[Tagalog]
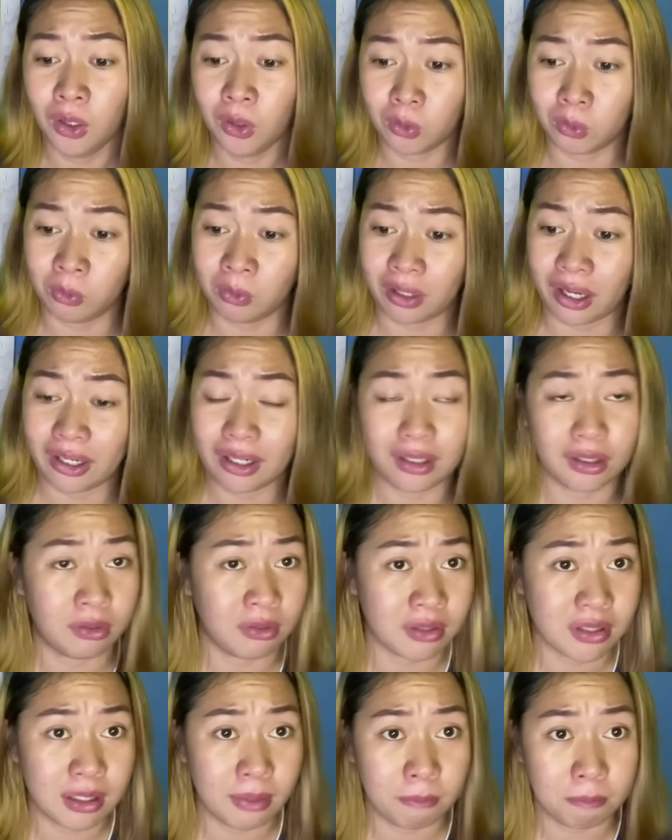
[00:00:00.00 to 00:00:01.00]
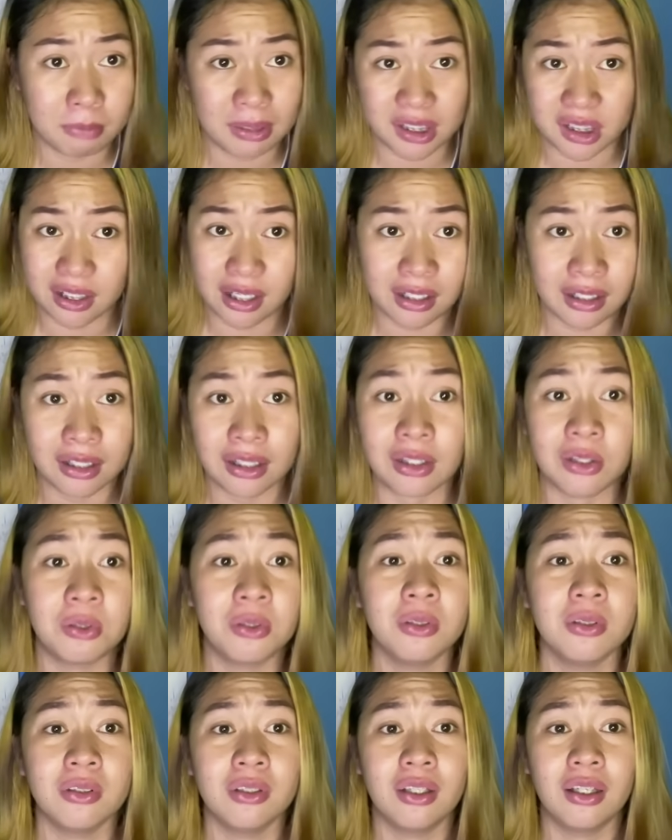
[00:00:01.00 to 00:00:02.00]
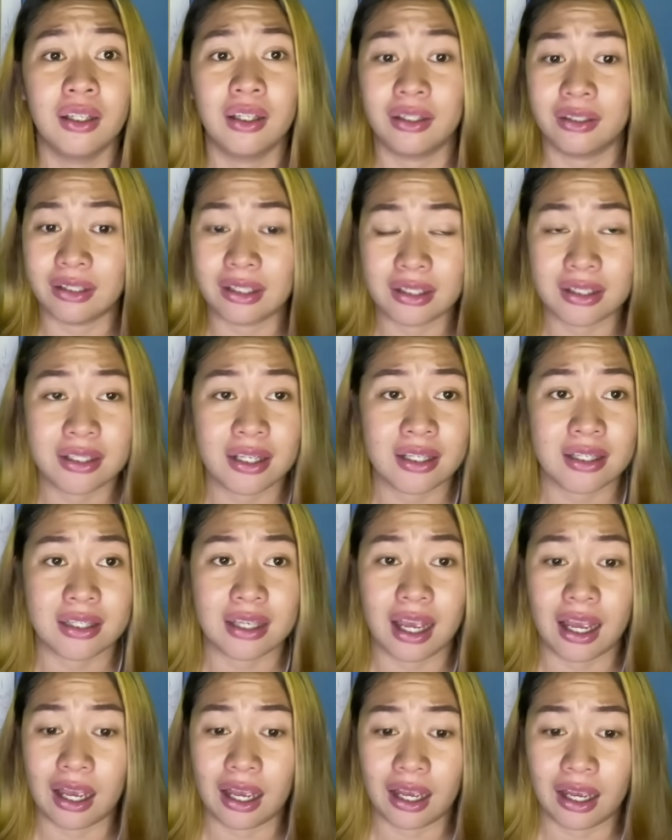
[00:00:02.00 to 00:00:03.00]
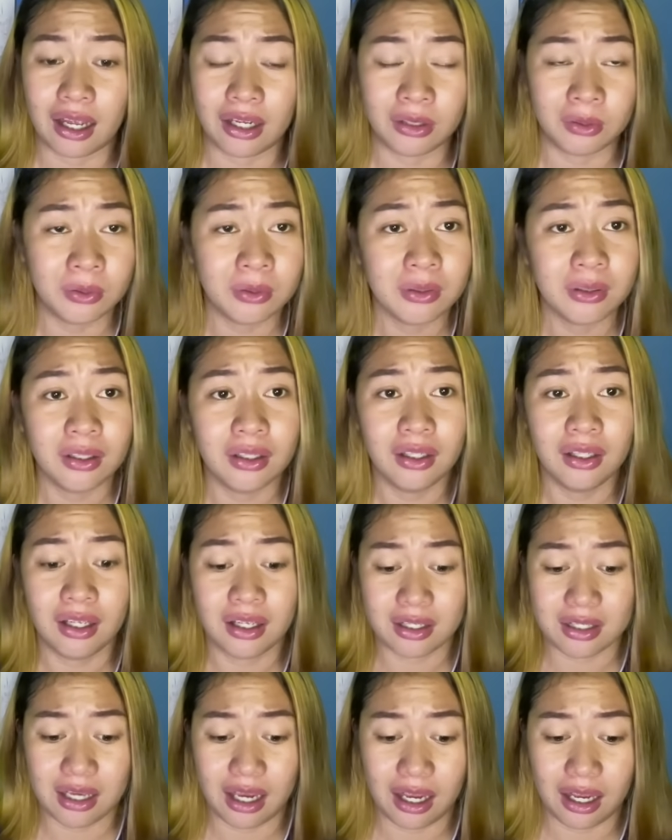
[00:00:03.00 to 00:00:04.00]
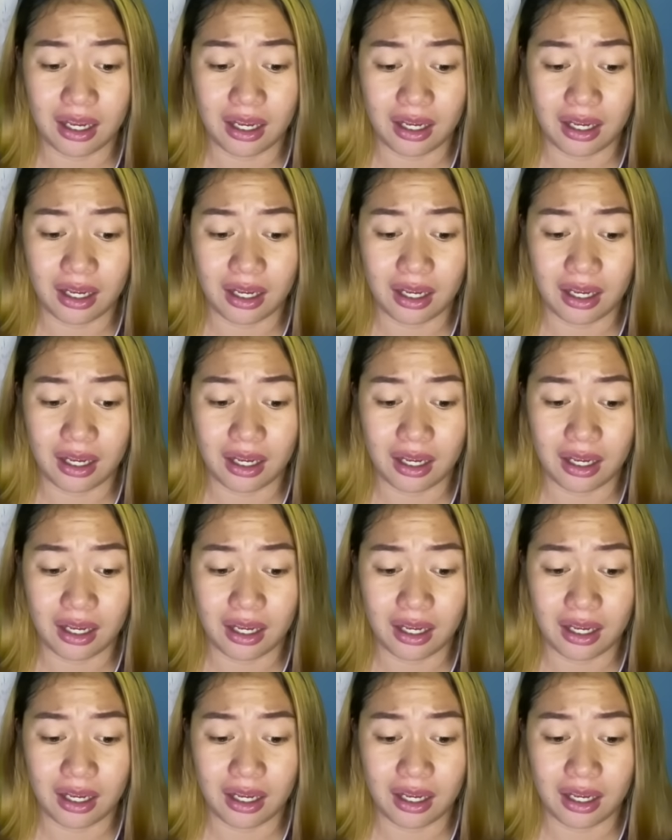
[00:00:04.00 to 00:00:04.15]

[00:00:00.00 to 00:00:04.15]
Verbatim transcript: Kung kaya't yung simpatsya ninyo, nandyan sa ano, sa